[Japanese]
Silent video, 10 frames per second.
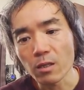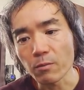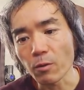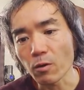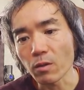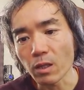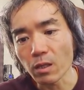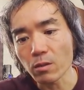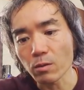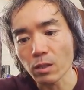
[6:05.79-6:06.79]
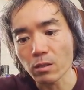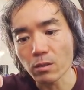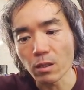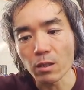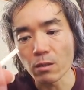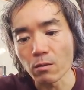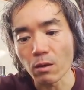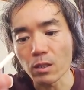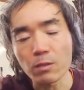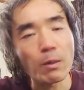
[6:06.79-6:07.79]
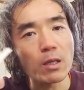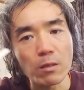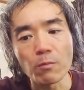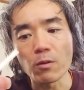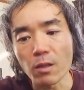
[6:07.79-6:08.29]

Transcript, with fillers: リモコンで操作できるのが一番いいも